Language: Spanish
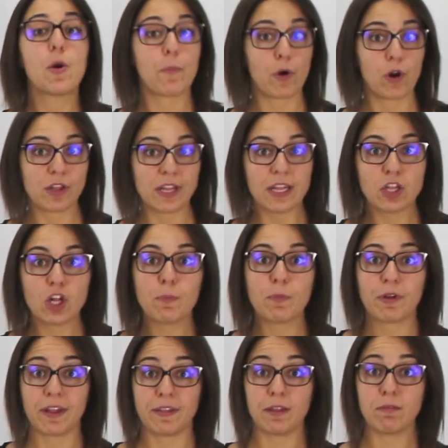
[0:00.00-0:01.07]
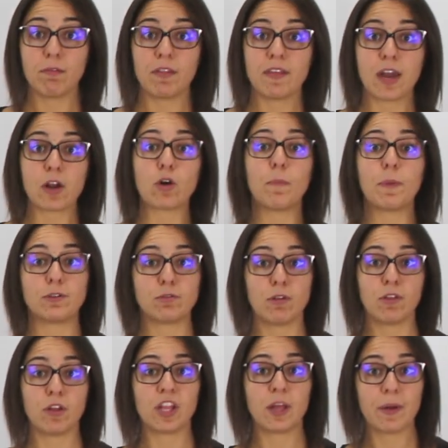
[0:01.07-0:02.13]
por lo tanto, podrán denunciar con
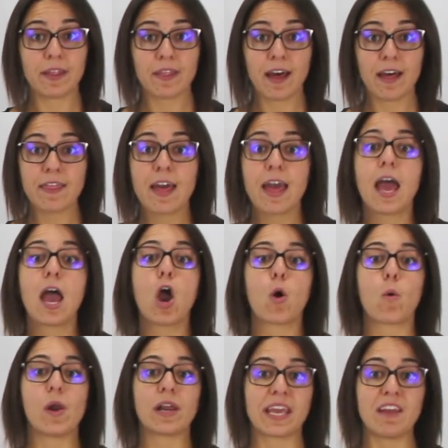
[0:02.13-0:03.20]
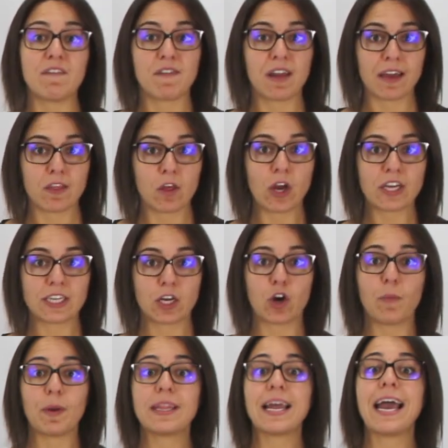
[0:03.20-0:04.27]
presunción de verdad cualquier infracción que se
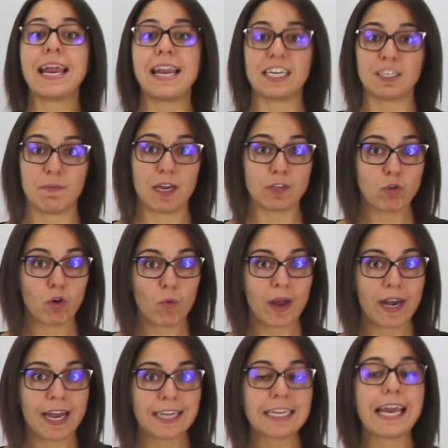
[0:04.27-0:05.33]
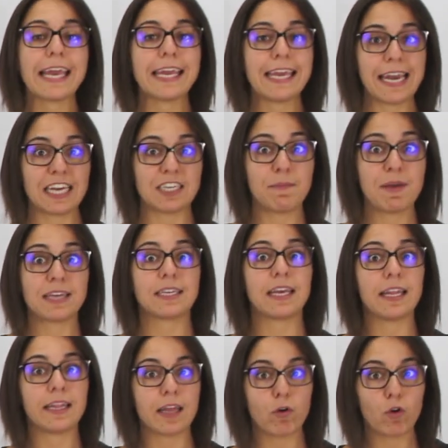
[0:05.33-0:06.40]
cometa en las vías urbanas y en las vías
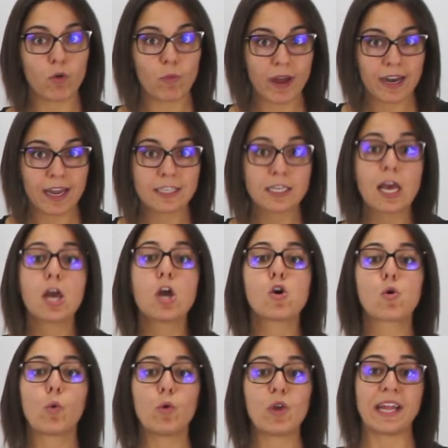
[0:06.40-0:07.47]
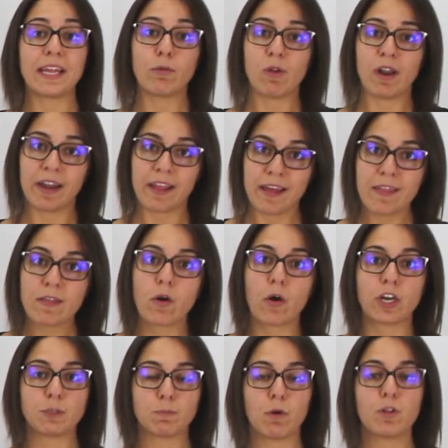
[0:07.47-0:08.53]
interurbanas cuya titularidad
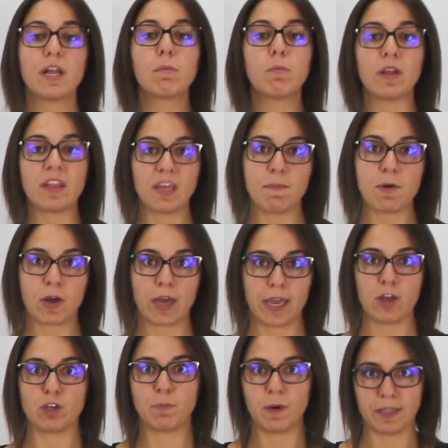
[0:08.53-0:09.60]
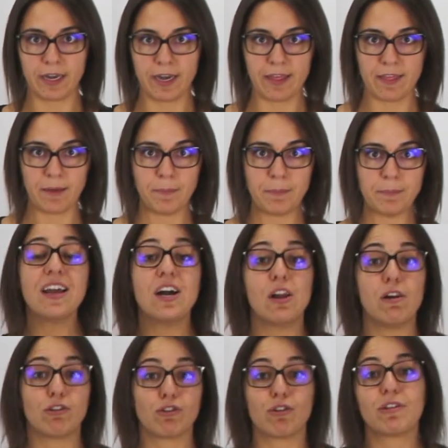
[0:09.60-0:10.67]
corresponde al municipio que ellos pertenecen.
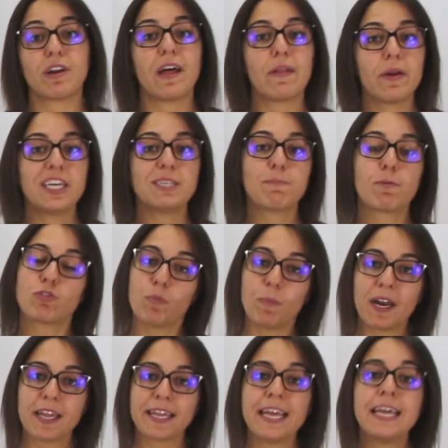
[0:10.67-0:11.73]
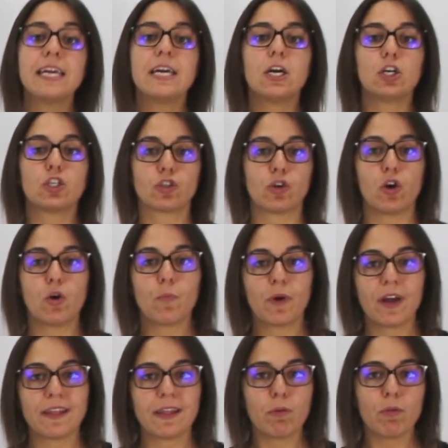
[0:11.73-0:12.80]
Los controladores, por su parte, solo
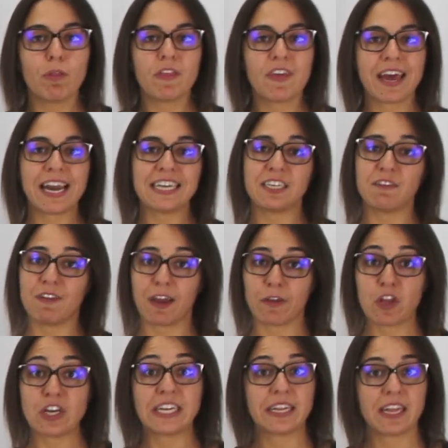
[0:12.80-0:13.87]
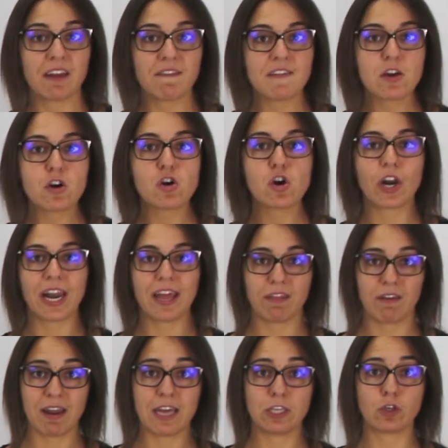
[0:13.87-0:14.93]
pueden denunciar las infracciones de tráfico
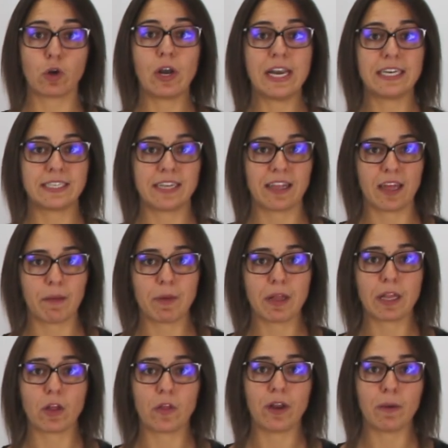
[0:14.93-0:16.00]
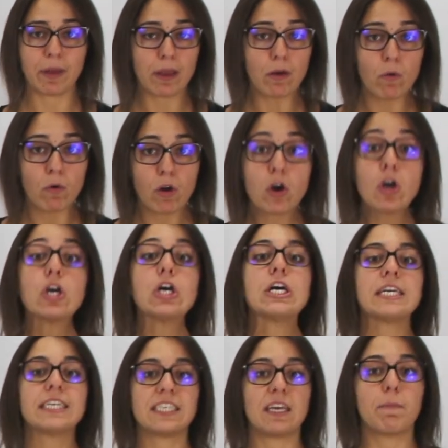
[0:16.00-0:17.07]
relacionadas con el estacionamiento del vehículo,
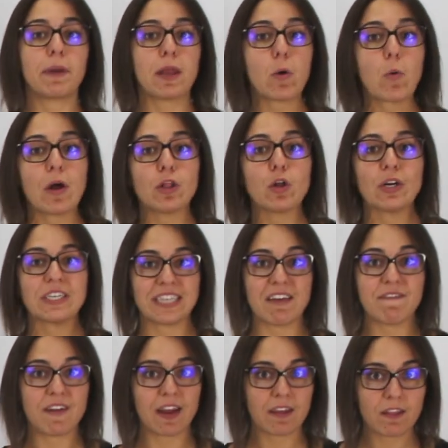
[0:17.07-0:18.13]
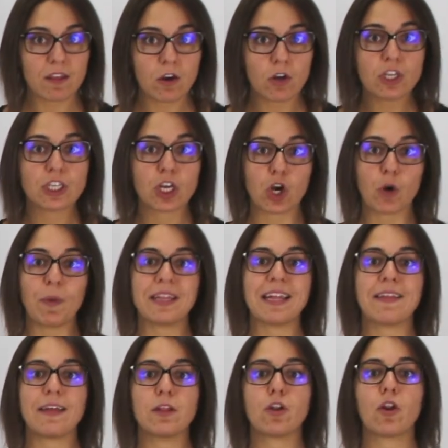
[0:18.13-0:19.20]
siempre y cuando esta infracción se
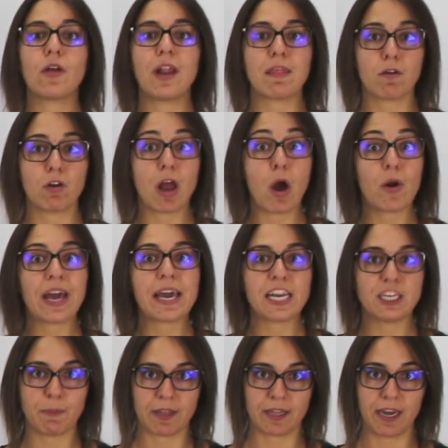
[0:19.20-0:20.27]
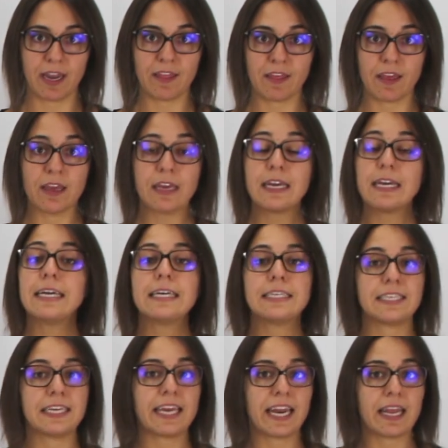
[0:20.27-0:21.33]
cometa dentro de la zona hora que les pertenece.
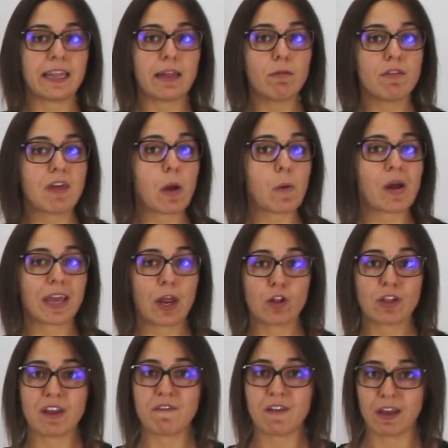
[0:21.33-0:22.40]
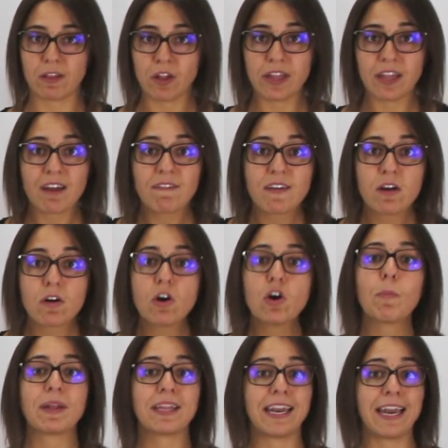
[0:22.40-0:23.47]
Si quieren denunciar cualquier otra infracción de tráfico,
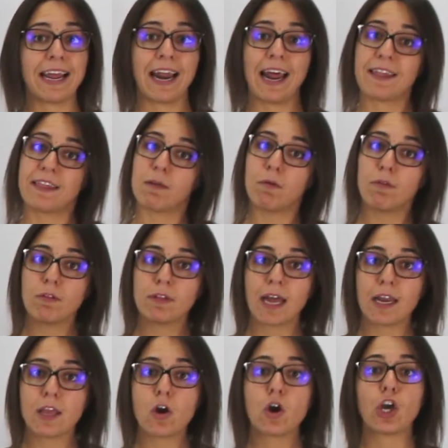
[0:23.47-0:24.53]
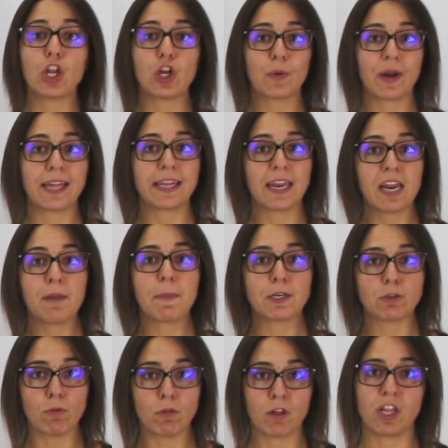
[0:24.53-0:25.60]
va a tener carácter voluntario y no van a tener
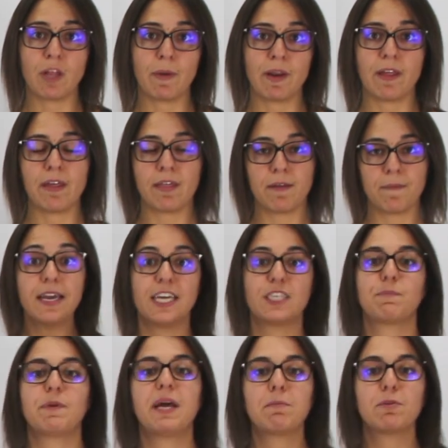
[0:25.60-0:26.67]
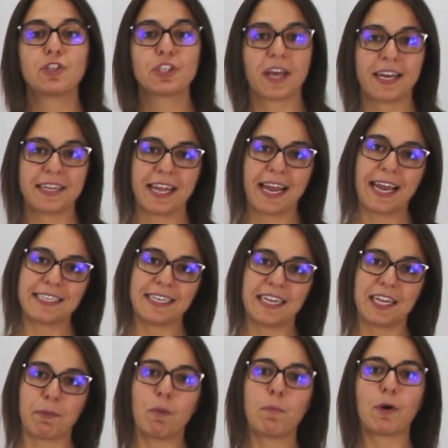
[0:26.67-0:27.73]
presunción de verdad. Esperamos que ahora tengáis el
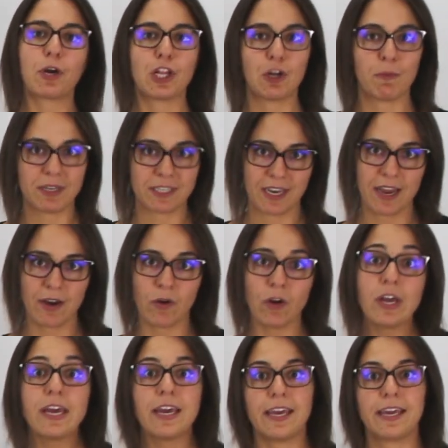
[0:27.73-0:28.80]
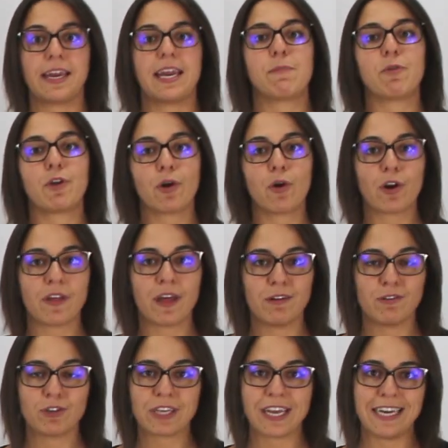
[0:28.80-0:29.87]
tema un poquito más claro y queríamos
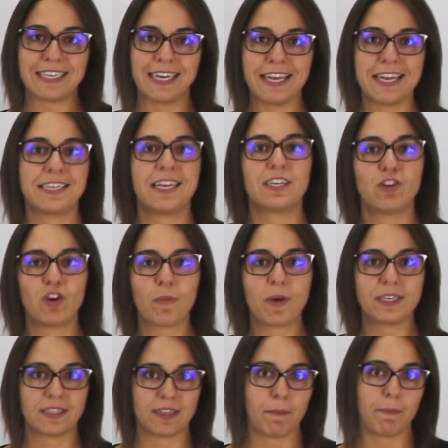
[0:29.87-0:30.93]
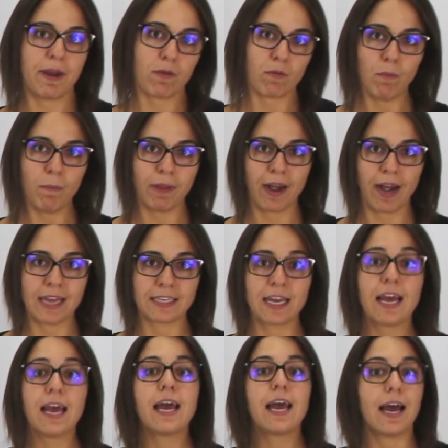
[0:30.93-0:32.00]
recordaros que las leyes y las normas están para cumplirlas.
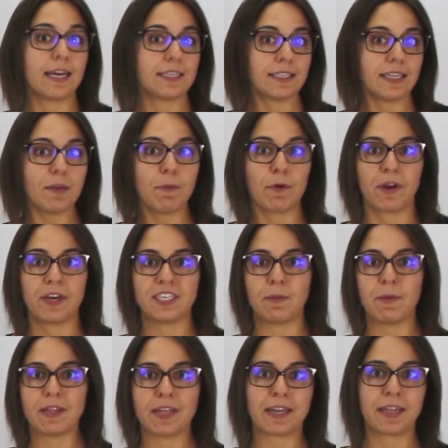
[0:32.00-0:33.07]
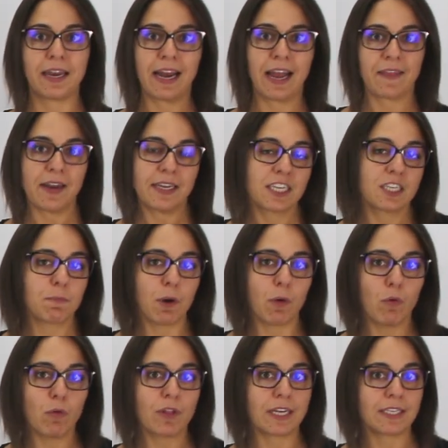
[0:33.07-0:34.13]
Así podréis evitar tener que hacer estas
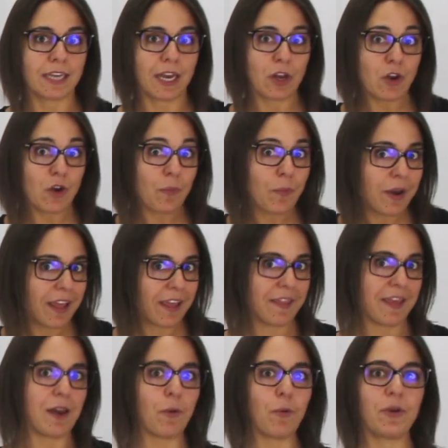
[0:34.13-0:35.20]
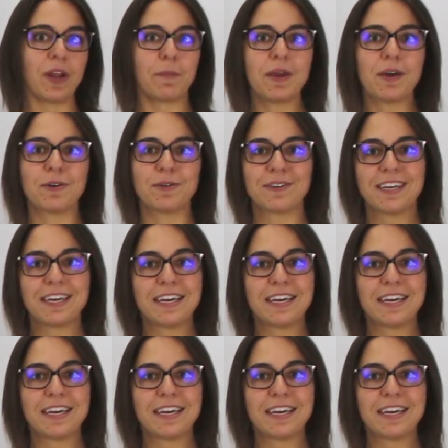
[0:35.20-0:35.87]
preguntas en nombre de algún amigo.